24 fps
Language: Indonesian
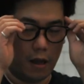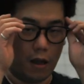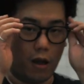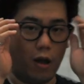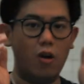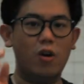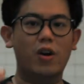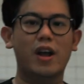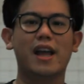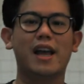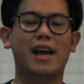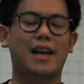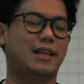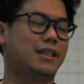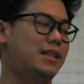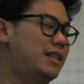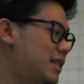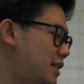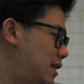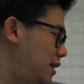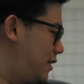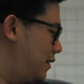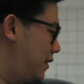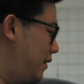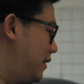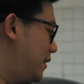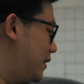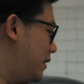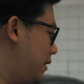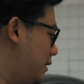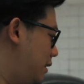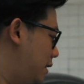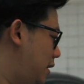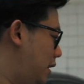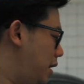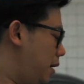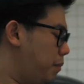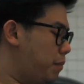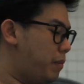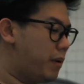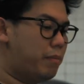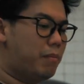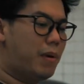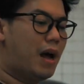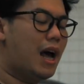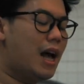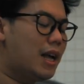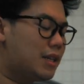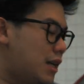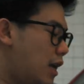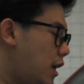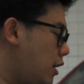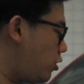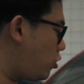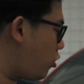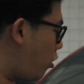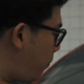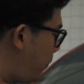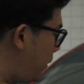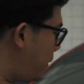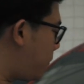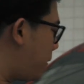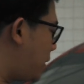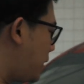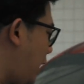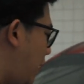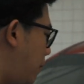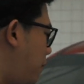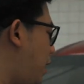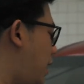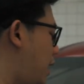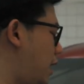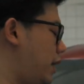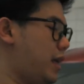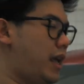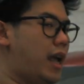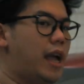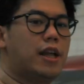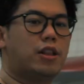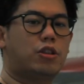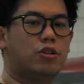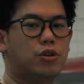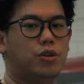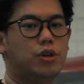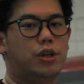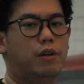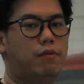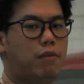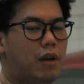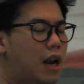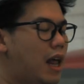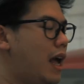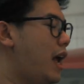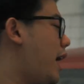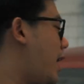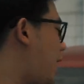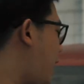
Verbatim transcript: Oke okay guys, Pembahasan topik pertama yaitu di wilayah